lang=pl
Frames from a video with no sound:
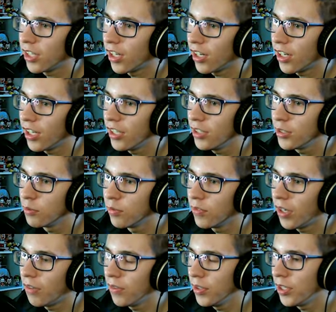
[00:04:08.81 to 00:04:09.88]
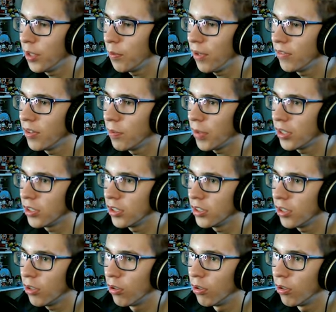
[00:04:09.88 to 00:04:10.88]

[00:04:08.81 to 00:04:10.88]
archaizmów, a wy się pewnie patrzycie,